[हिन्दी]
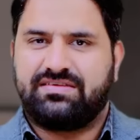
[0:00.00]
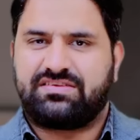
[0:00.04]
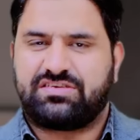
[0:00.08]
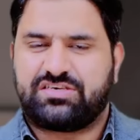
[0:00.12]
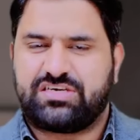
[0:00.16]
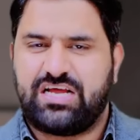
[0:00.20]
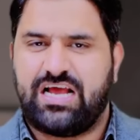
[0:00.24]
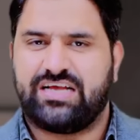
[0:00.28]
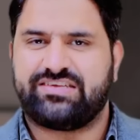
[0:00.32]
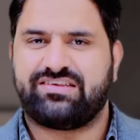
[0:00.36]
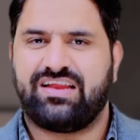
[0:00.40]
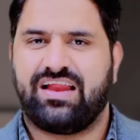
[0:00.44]

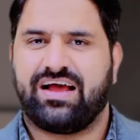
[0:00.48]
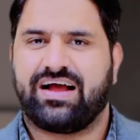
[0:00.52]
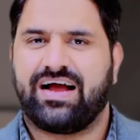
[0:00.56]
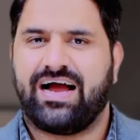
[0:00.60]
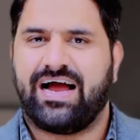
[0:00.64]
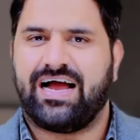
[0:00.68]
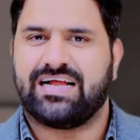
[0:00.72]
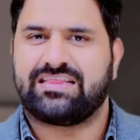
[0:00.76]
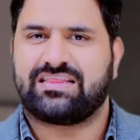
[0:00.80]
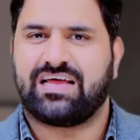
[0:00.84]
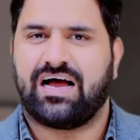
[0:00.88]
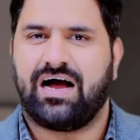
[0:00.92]
स्टेज
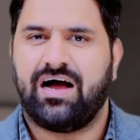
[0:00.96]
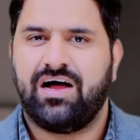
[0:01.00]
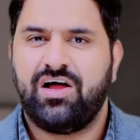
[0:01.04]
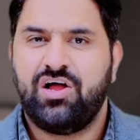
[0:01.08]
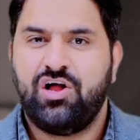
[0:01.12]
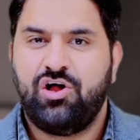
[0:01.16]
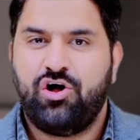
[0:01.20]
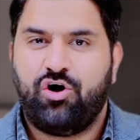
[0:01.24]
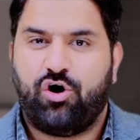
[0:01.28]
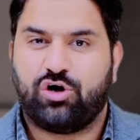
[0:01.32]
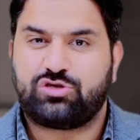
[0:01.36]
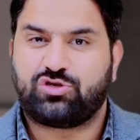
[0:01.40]
लगाया था
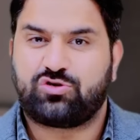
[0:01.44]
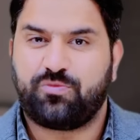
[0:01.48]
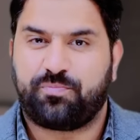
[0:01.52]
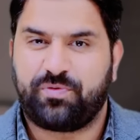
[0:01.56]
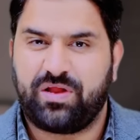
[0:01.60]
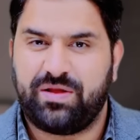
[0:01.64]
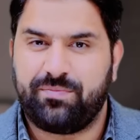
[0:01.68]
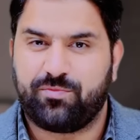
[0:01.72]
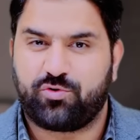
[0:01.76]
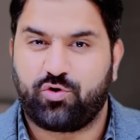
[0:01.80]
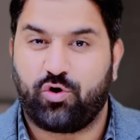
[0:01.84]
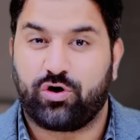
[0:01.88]
और
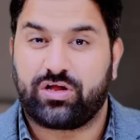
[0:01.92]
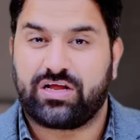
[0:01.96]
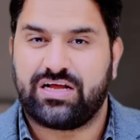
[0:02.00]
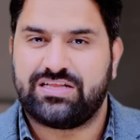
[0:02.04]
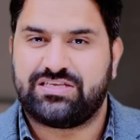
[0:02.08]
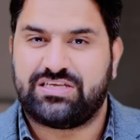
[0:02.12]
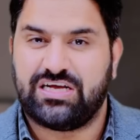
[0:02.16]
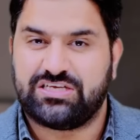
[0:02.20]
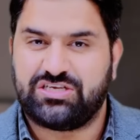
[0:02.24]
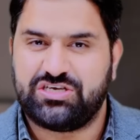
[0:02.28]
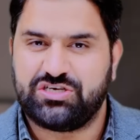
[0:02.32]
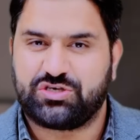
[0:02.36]
सुप्रीम कोर्ट के
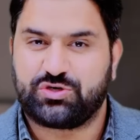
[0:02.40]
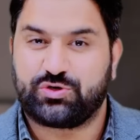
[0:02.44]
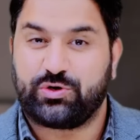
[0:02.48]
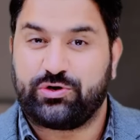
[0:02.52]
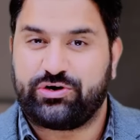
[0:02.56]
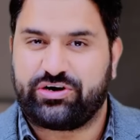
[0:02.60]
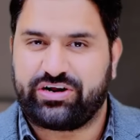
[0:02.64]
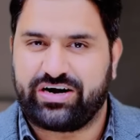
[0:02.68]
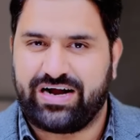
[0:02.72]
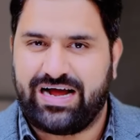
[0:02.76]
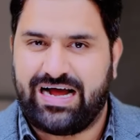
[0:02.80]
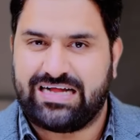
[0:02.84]
जजेस को
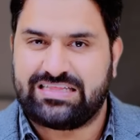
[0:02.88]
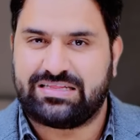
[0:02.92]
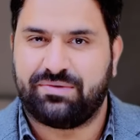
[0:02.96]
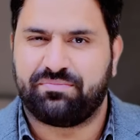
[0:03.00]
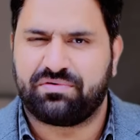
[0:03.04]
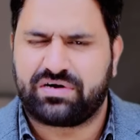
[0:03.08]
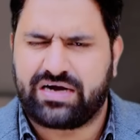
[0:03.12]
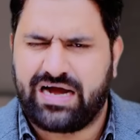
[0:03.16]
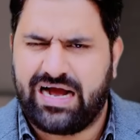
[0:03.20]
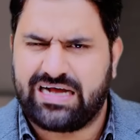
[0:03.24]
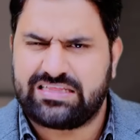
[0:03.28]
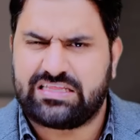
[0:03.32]
डराया
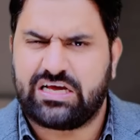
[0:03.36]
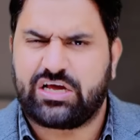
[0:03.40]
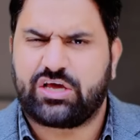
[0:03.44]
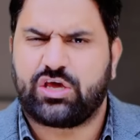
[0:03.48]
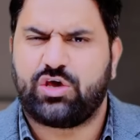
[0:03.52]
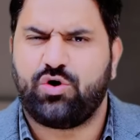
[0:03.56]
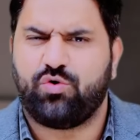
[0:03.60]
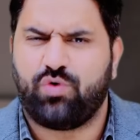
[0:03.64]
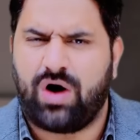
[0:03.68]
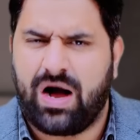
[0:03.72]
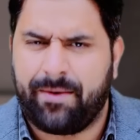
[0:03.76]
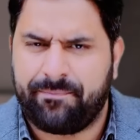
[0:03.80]
धमकाया था
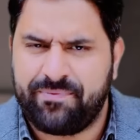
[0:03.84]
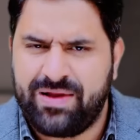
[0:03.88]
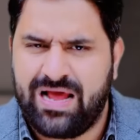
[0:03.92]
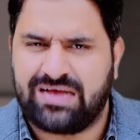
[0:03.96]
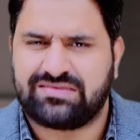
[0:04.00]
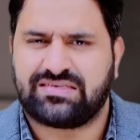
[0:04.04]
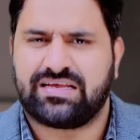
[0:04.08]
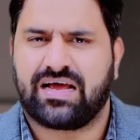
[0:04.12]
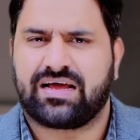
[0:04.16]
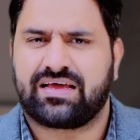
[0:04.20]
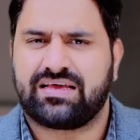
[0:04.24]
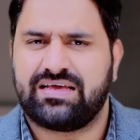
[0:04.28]
क्यों आपने
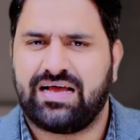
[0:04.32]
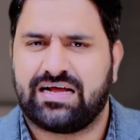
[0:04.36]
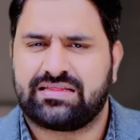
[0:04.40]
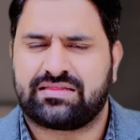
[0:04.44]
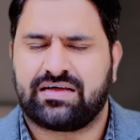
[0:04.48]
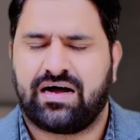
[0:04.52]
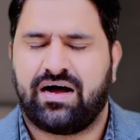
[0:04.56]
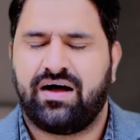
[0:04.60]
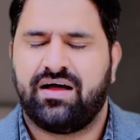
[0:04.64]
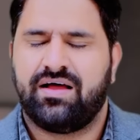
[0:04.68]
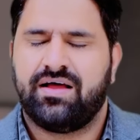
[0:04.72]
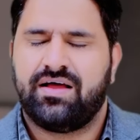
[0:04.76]
ऐसा किया
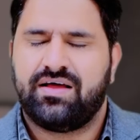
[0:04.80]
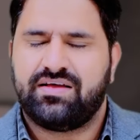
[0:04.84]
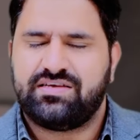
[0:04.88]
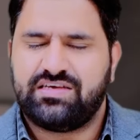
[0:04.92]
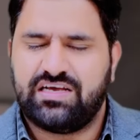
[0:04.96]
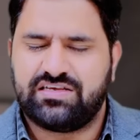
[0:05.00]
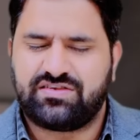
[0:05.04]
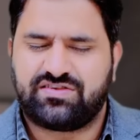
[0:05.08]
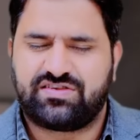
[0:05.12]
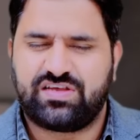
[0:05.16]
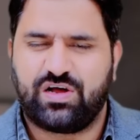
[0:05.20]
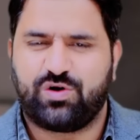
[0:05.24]
था
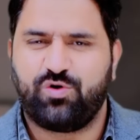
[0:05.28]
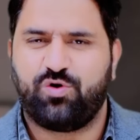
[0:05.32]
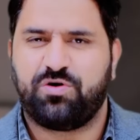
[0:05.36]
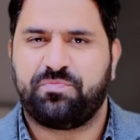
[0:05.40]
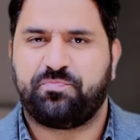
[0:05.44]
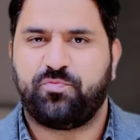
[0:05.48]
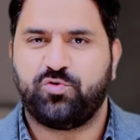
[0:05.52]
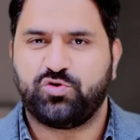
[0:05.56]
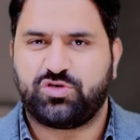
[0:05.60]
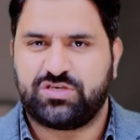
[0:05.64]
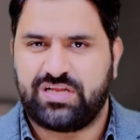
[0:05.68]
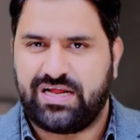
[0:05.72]
ये जरूर
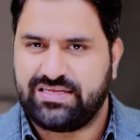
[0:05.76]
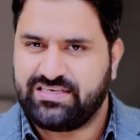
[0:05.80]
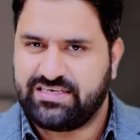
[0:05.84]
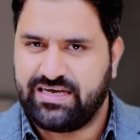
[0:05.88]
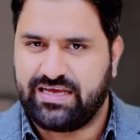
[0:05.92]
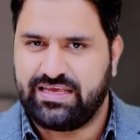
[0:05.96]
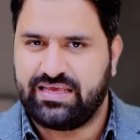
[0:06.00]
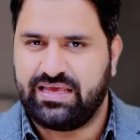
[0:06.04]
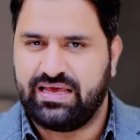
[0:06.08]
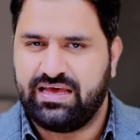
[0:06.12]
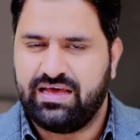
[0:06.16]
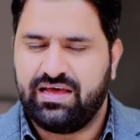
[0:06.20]
पूछना
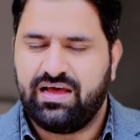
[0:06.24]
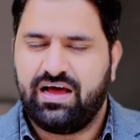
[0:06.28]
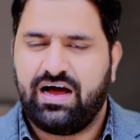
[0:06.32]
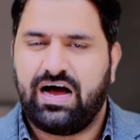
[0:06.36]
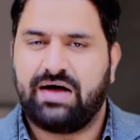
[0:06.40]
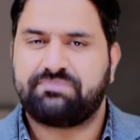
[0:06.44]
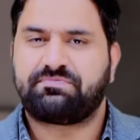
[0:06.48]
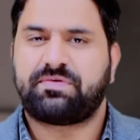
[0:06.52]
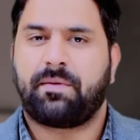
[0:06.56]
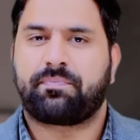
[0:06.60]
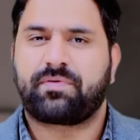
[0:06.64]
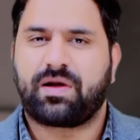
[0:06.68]
चाहिए
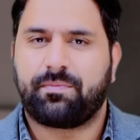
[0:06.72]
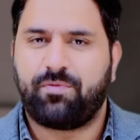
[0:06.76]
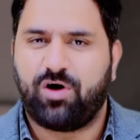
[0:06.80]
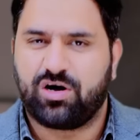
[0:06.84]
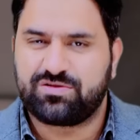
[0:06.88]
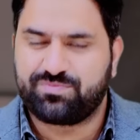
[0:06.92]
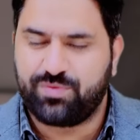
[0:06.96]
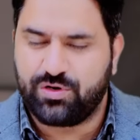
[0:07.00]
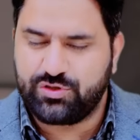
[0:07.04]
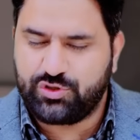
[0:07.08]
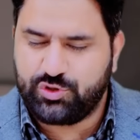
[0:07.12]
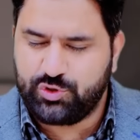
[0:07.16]
आप सबका
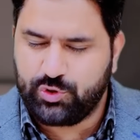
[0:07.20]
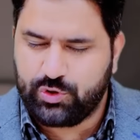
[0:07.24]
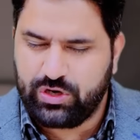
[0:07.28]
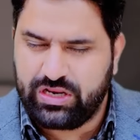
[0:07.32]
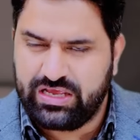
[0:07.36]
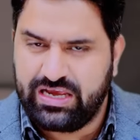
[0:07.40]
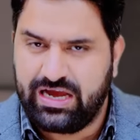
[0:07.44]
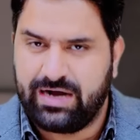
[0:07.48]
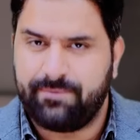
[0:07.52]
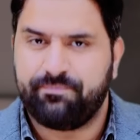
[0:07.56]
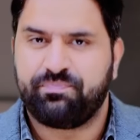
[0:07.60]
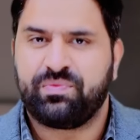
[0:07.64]
बहुत बहुत
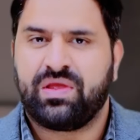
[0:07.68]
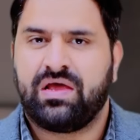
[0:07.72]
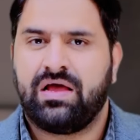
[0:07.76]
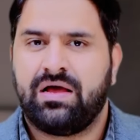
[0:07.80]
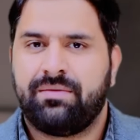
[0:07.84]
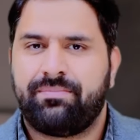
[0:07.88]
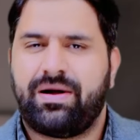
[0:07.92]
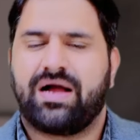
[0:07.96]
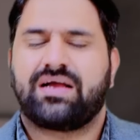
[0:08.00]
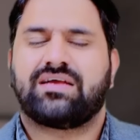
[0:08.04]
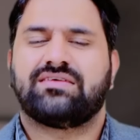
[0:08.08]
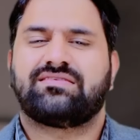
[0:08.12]
शुक्रिया
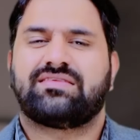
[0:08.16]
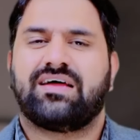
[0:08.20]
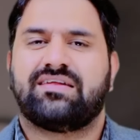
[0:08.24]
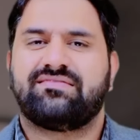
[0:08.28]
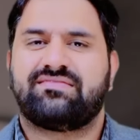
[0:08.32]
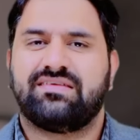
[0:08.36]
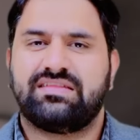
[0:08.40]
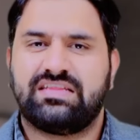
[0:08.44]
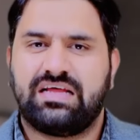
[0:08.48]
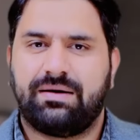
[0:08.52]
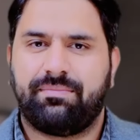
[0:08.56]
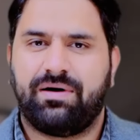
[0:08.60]

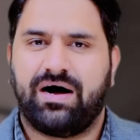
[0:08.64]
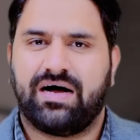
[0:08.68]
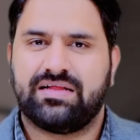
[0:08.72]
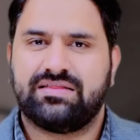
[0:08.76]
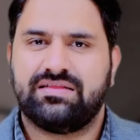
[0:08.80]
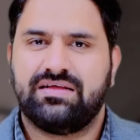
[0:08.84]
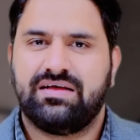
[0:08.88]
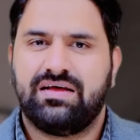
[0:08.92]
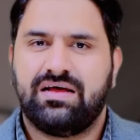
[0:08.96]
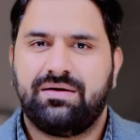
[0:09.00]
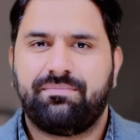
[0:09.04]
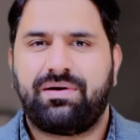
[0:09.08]
पाकिस्तान
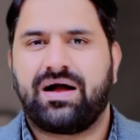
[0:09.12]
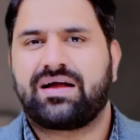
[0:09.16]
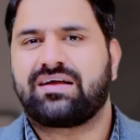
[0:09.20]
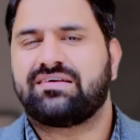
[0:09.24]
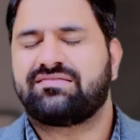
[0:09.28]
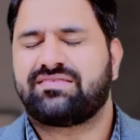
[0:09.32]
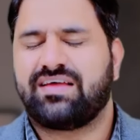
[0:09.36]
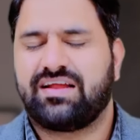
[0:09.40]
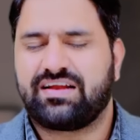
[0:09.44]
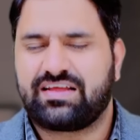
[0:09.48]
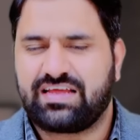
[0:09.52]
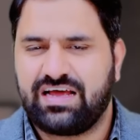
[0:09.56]
जिंदाबाद
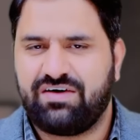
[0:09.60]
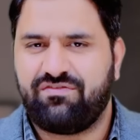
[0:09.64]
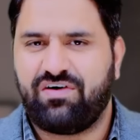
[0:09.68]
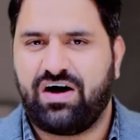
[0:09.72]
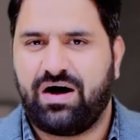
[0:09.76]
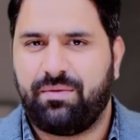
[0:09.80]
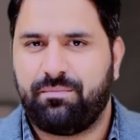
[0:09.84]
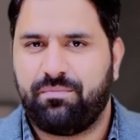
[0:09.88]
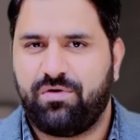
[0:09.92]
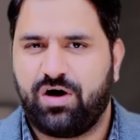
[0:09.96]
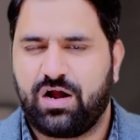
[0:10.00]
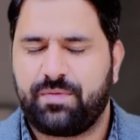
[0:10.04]
पाकिस्तान के
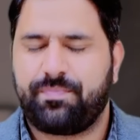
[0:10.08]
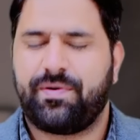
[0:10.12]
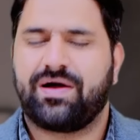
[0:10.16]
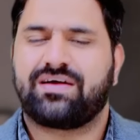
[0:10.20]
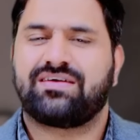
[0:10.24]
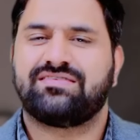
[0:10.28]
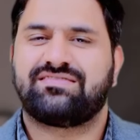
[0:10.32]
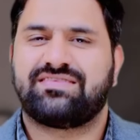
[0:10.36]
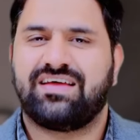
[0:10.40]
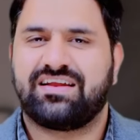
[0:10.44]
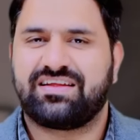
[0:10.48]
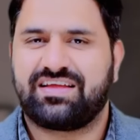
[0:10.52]
अवाम और
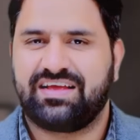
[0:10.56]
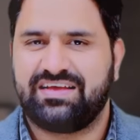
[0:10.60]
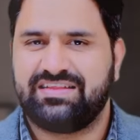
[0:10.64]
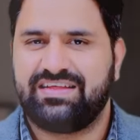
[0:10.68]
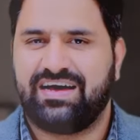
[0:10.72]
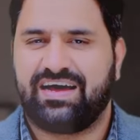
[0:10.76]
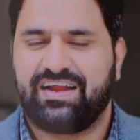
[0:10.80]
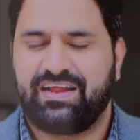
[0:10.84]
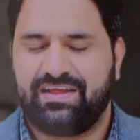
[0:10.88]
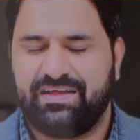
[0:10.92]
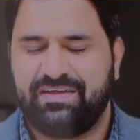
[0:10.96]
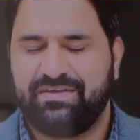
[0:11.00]
पाकिस्तान के
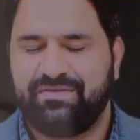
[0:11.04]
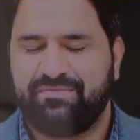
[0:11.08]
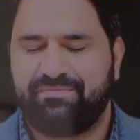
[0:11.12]
इदारे